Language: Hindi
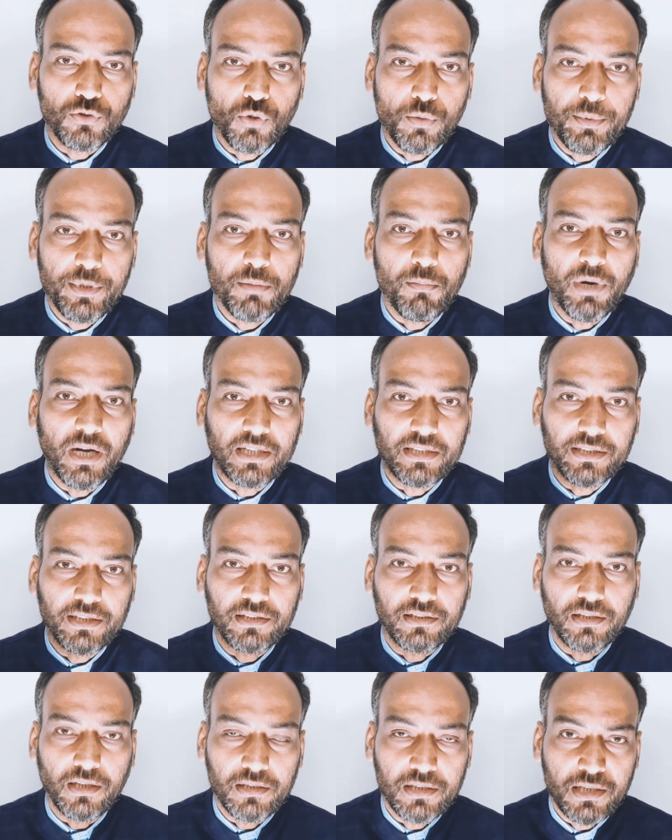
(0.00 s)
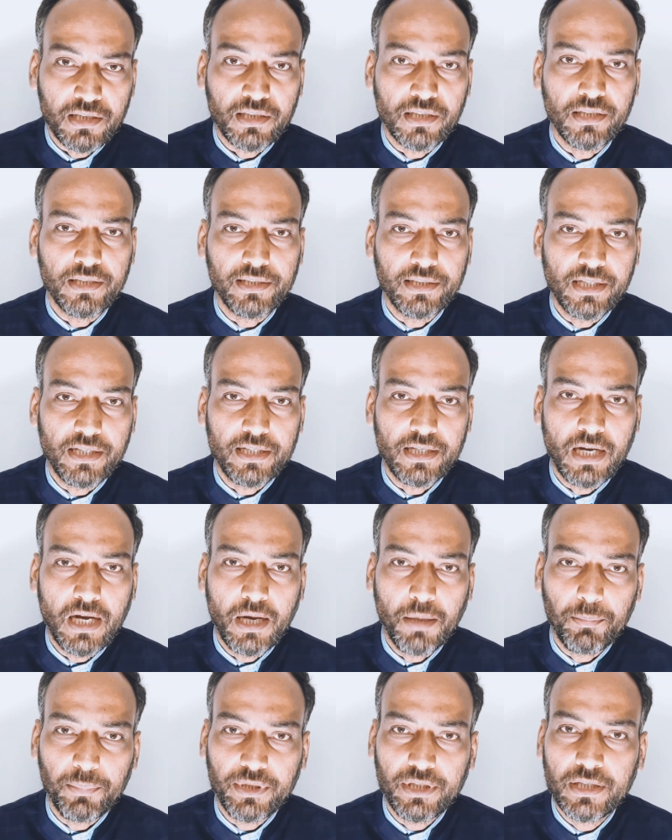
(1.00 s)
जो भी बातें कही गई है
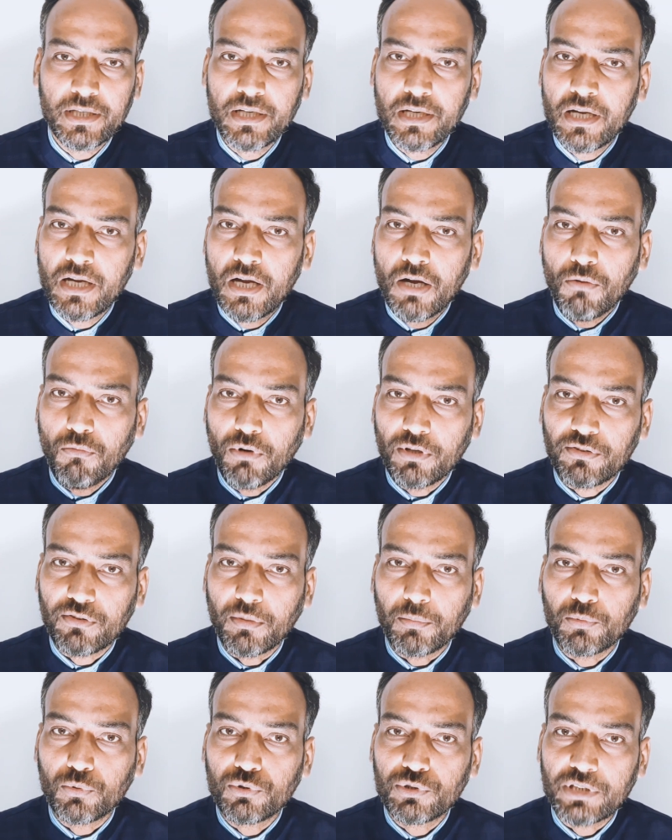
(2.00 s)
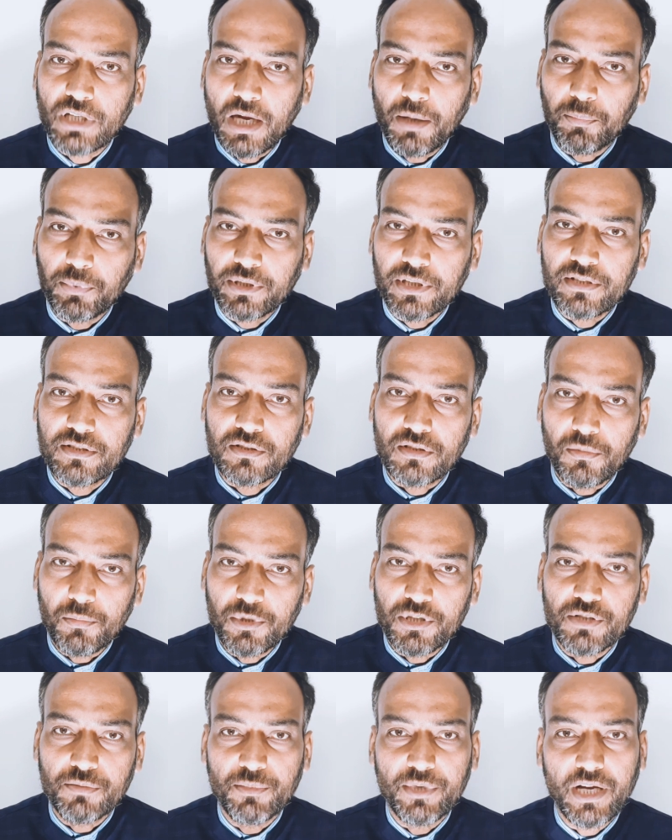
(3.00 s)
यहाँ पे वह सब कुछ आपके
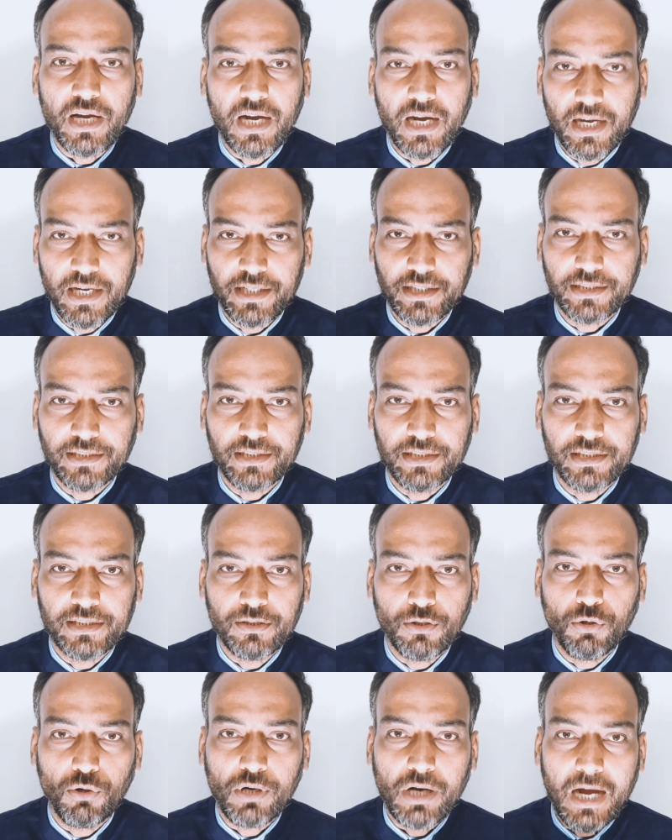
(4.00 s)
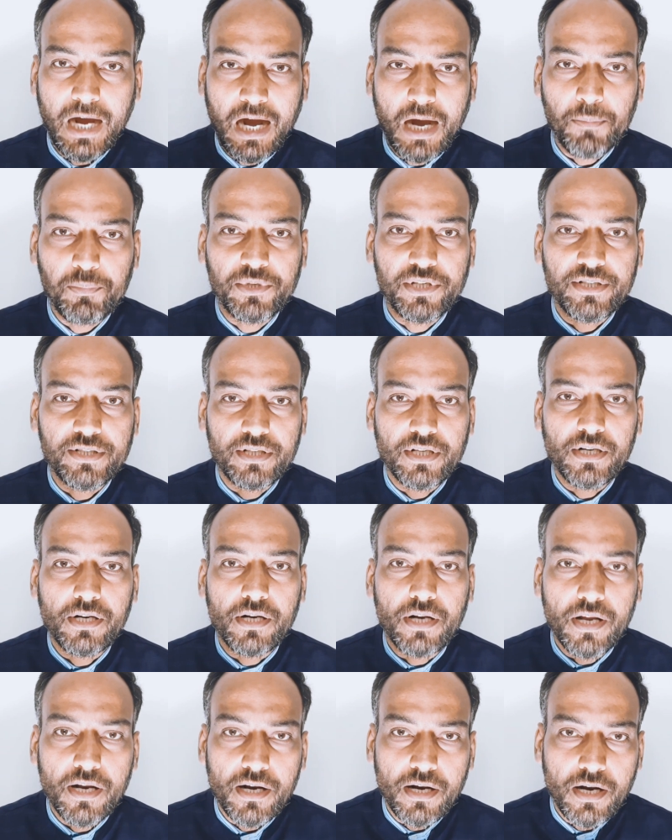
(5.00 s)
समझ में आएंगी और आप किसी
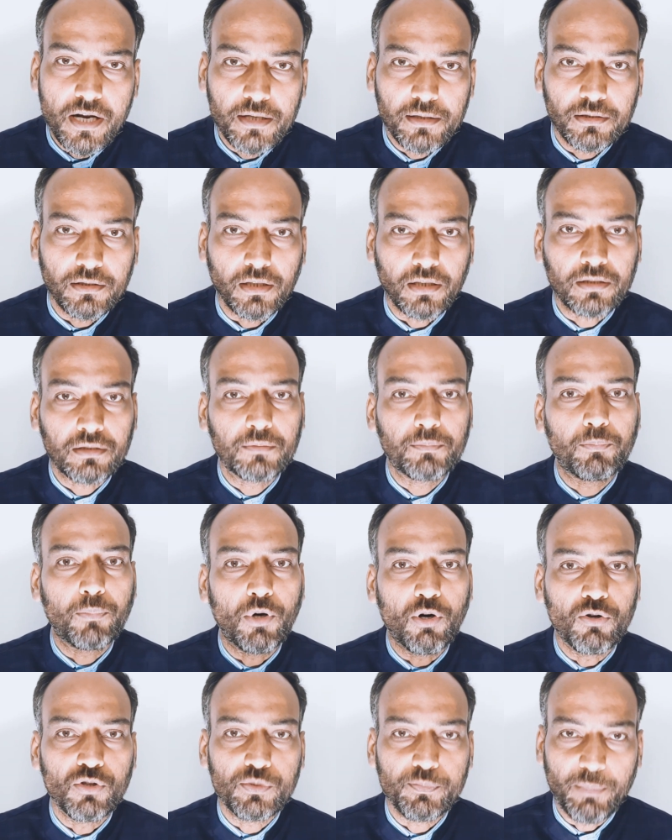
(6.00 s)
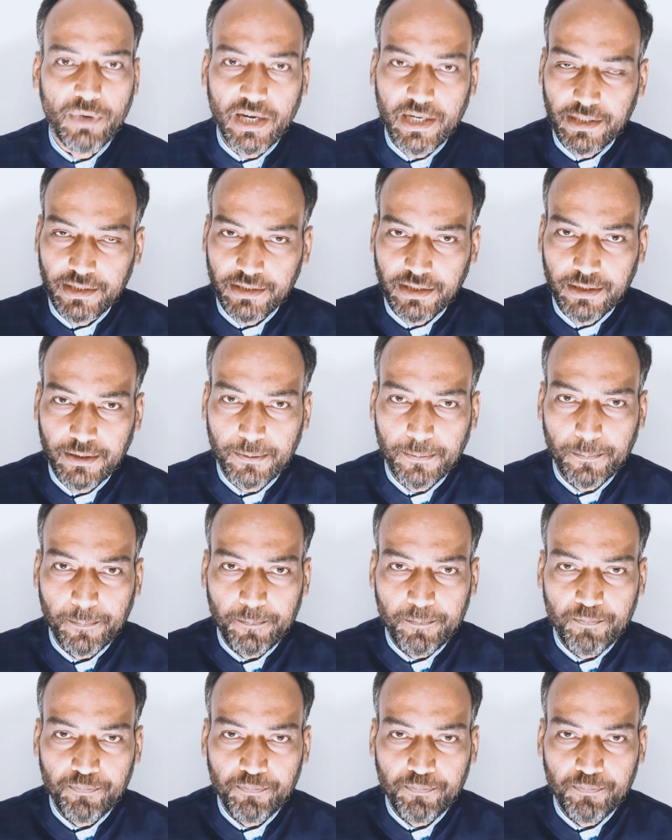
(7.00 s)
निर्णय तक पहुँच पाएंगे